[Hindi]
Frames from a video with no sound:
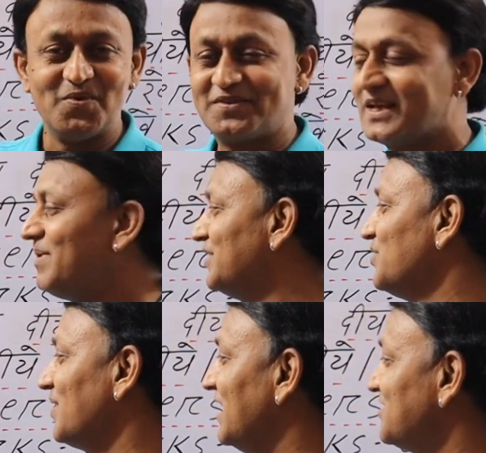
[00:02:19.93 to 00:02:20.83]
उसके बाद
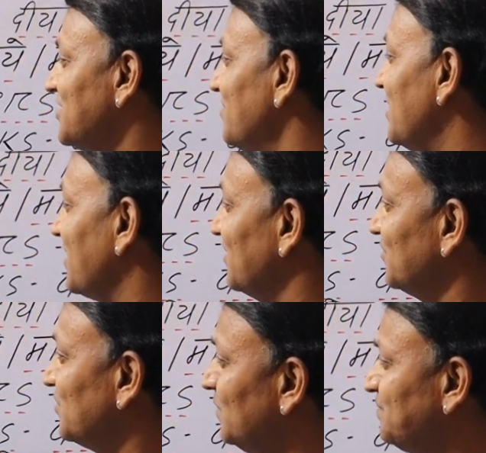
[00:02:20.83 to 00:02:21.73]
जो अगला टर्म है हमारा
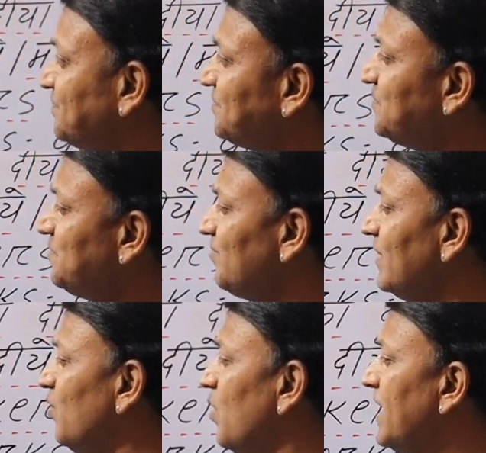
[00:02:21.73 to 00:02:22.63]
दोस्तों
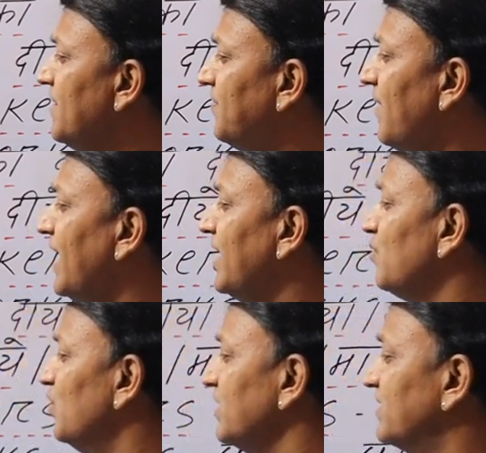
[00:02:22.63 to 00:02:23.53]
वो है फायर
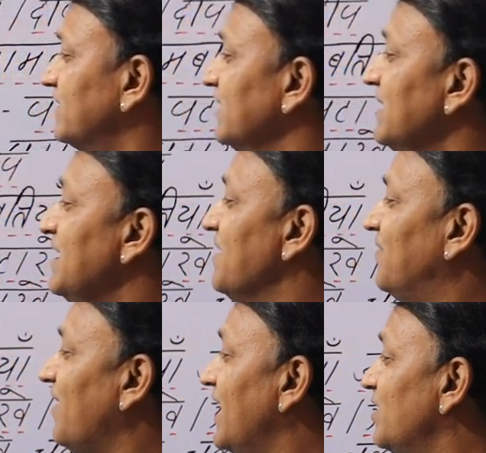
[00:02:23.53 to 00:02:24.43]
वर्क्स
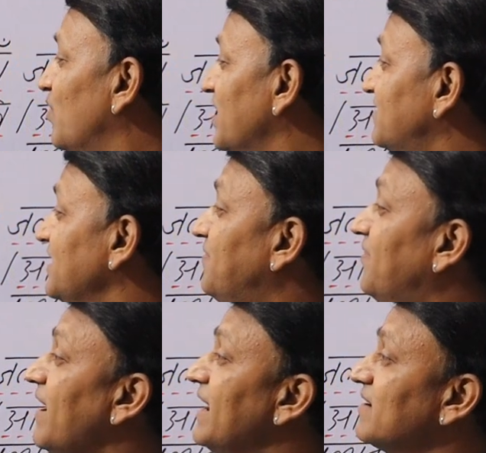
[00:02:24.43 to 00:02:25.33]
फायर वर्कस या
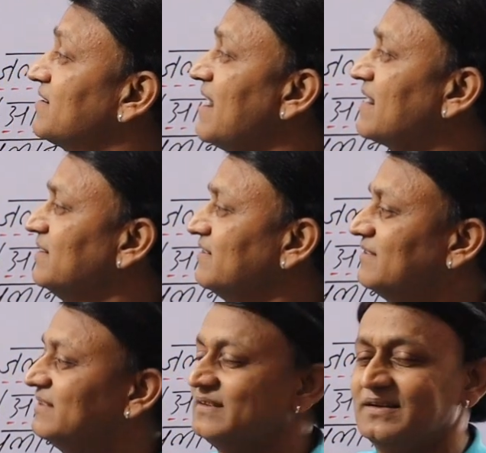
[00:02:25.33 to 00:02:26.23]
फायर क्रैकर्स